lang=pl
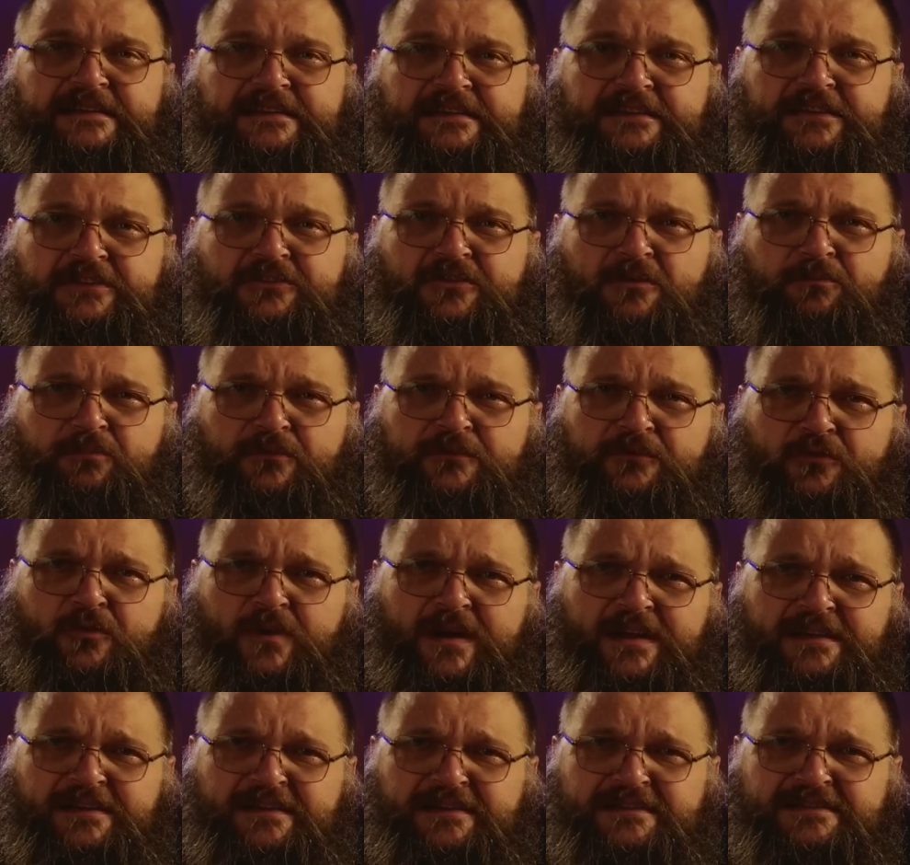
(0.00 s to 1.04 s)
i to
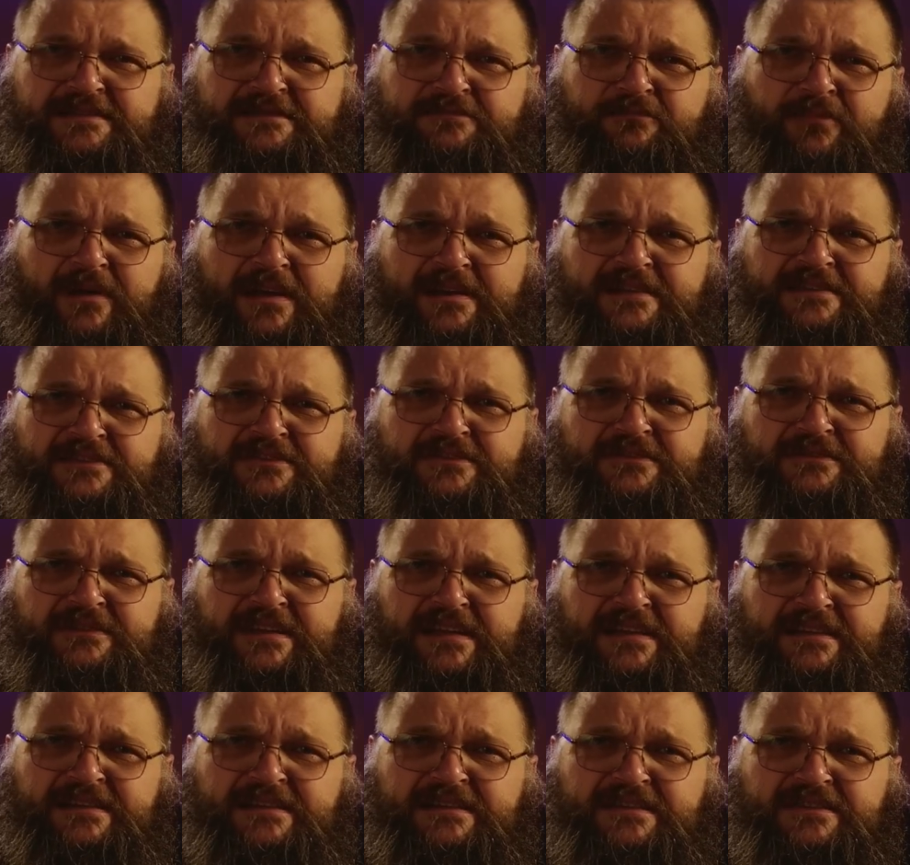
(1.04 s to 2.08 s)
powołanie jest bardzo
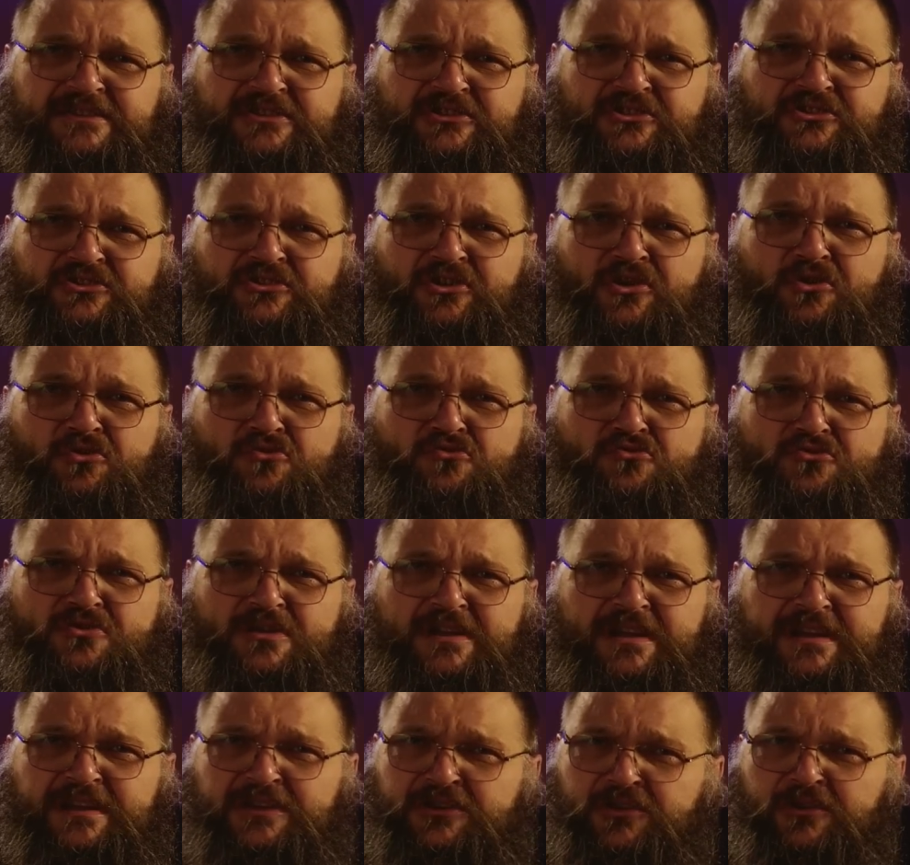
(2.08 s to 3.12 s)
takie
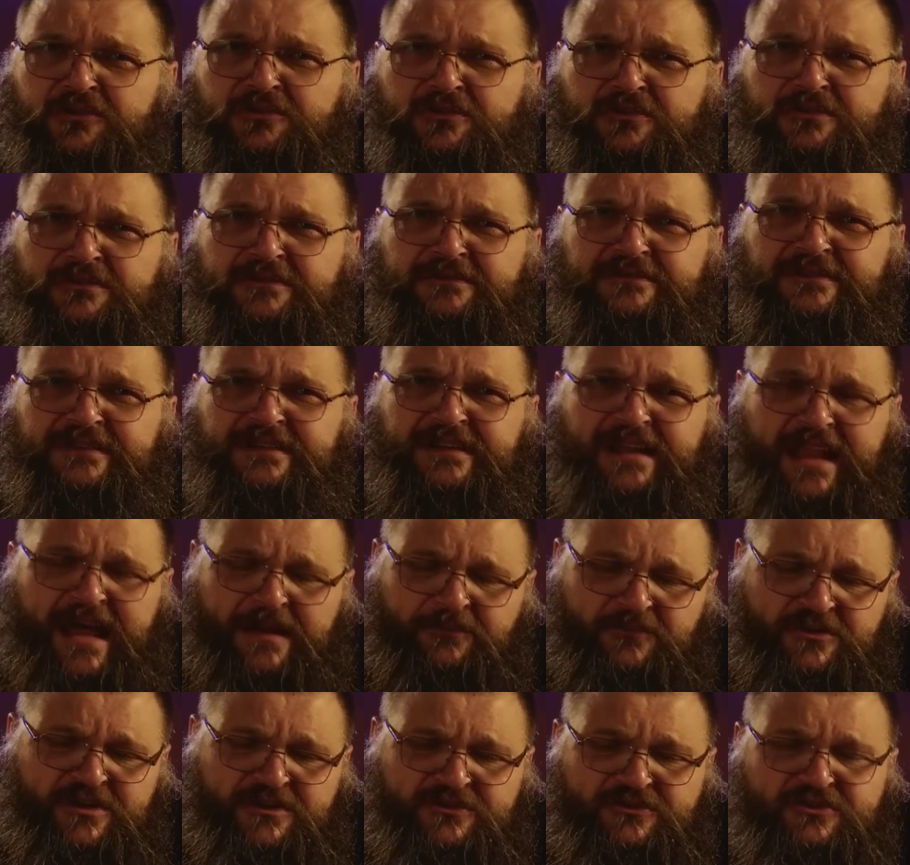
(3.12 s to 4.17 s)
szczególne i ono dla
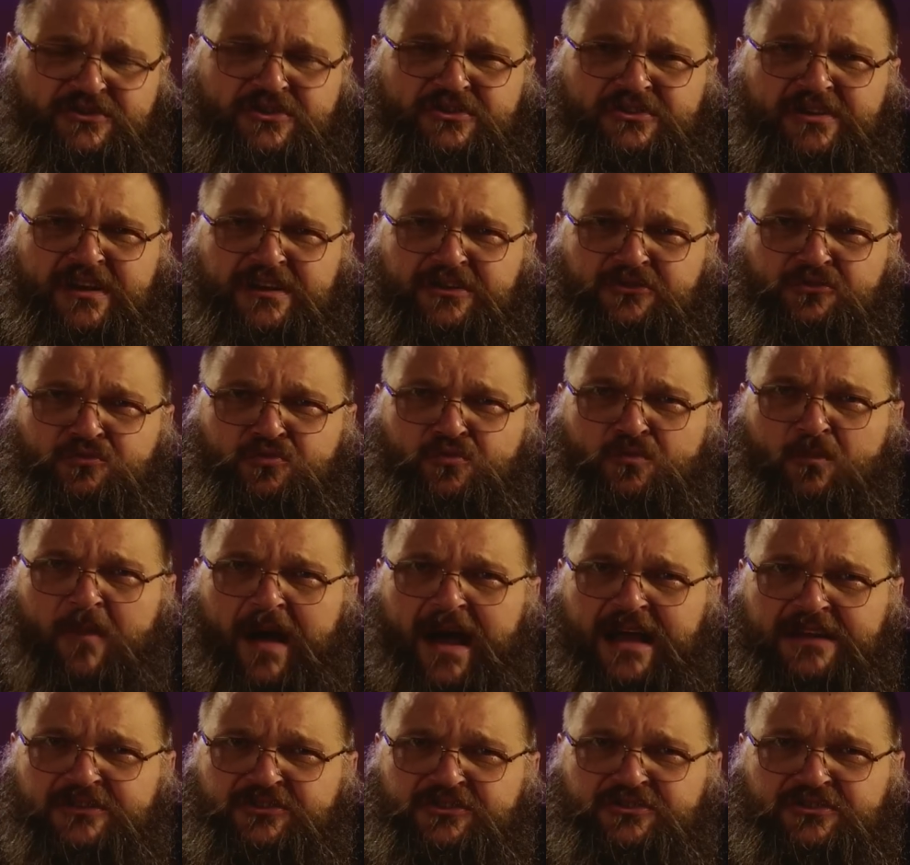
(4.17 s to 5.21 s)
mnie dzisiaj
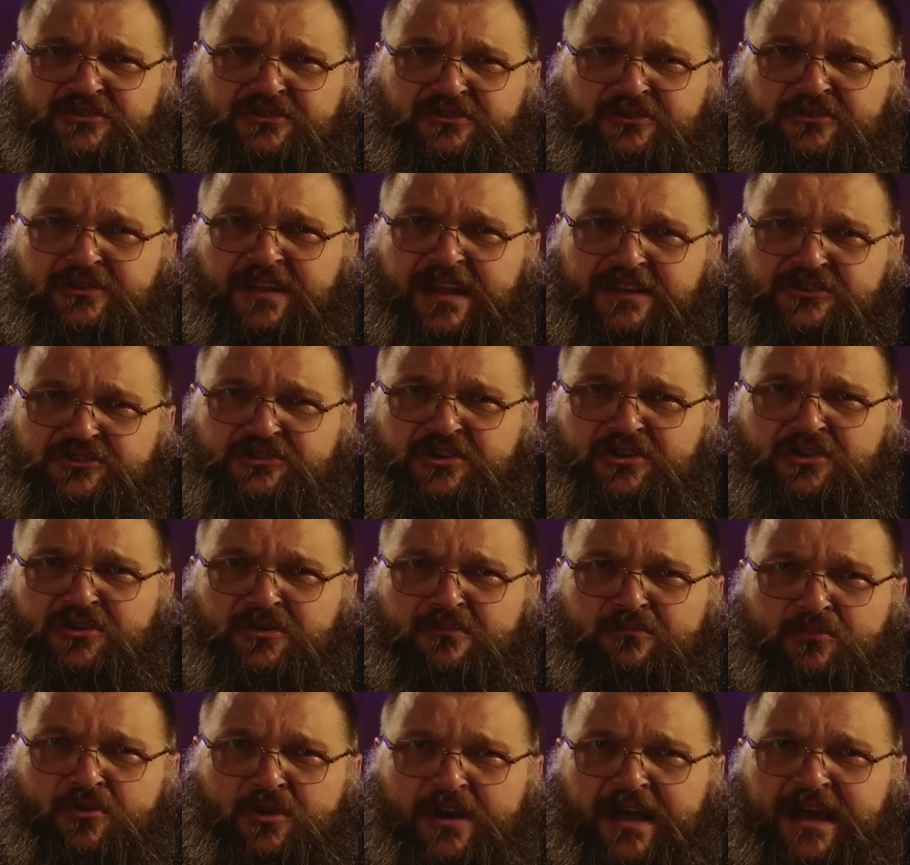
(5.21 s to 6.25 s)
tłumaczy to, dlaczego
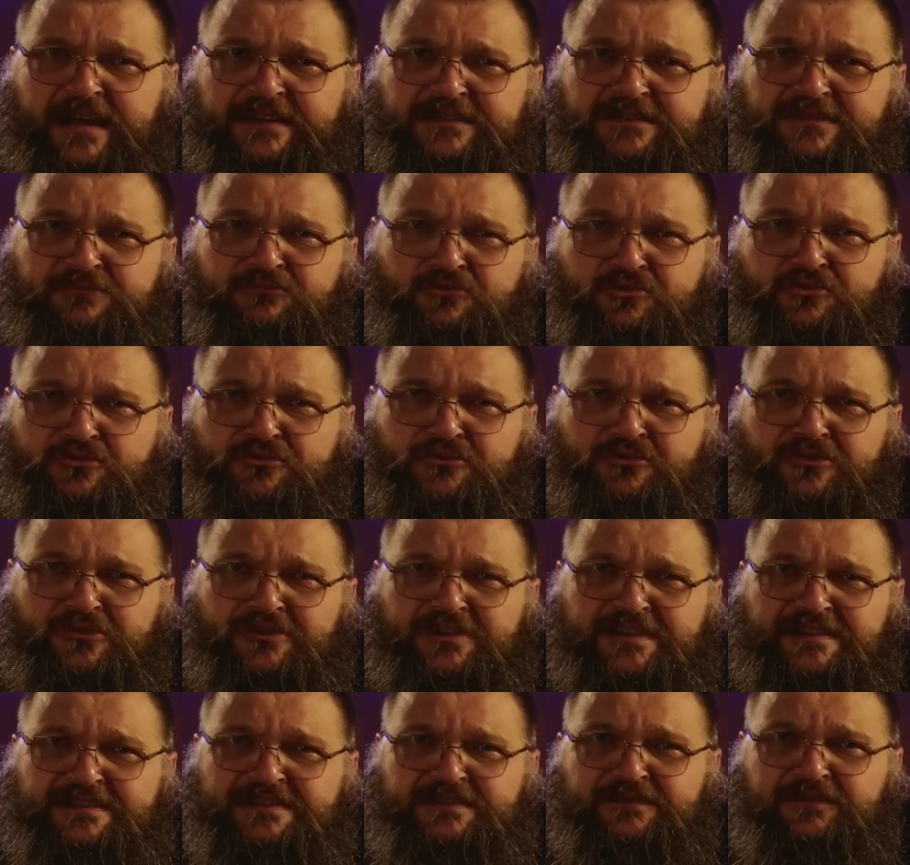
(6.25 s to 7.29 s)
bogatym trudno
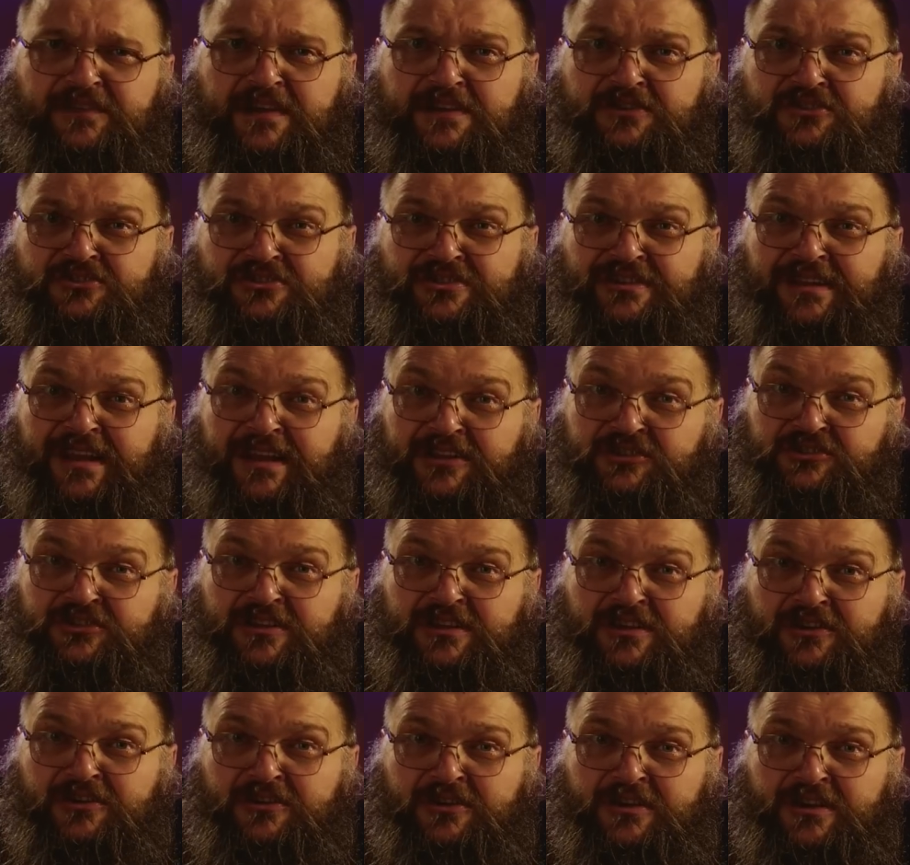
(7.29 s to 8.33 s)
jest wejść i
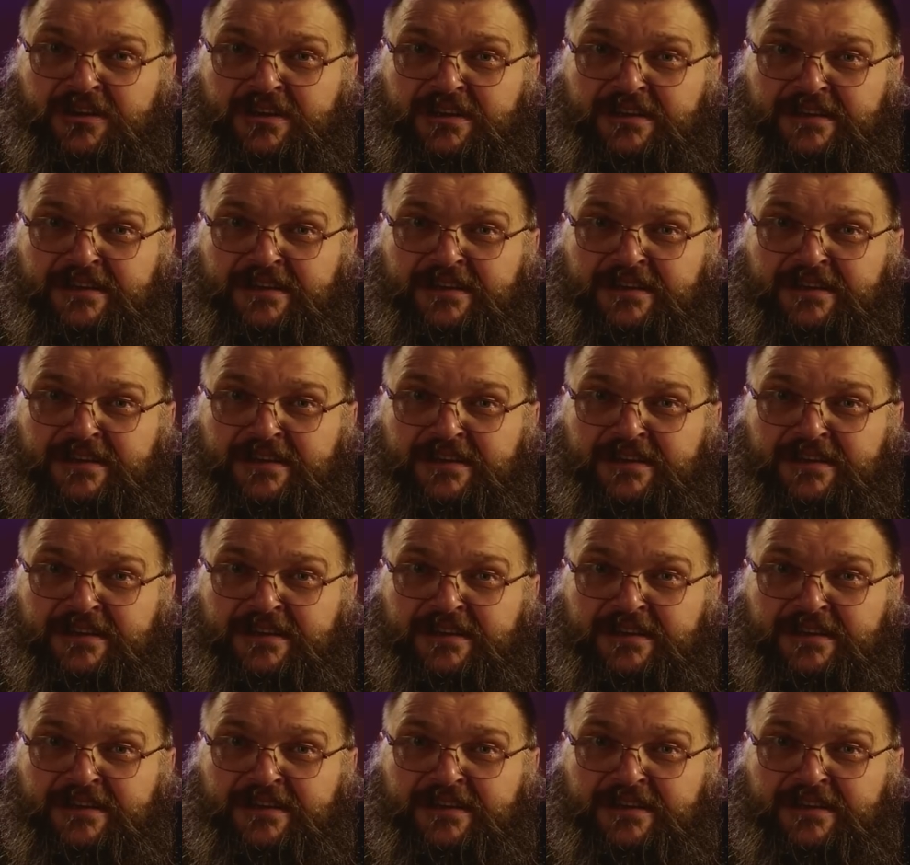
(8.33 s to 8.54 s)
dlaczego